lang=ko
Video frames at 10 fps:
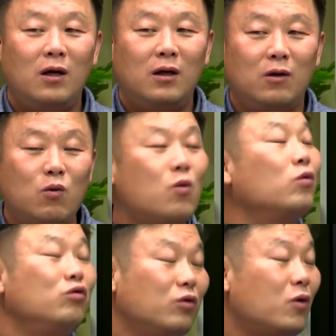
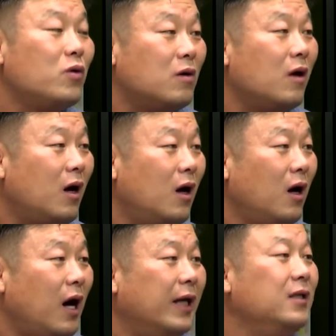꽁꽁 쑥혀놓거나
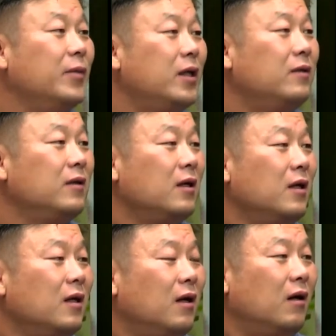아니면
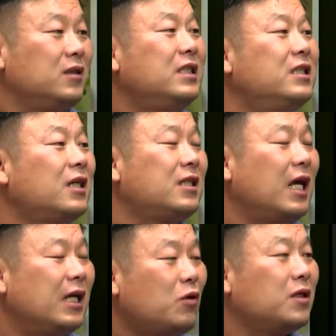진짜
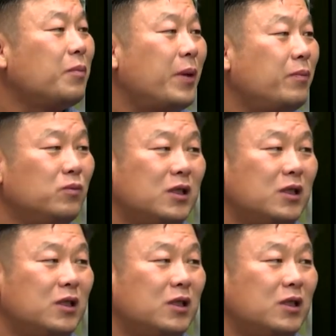최소한의 생필품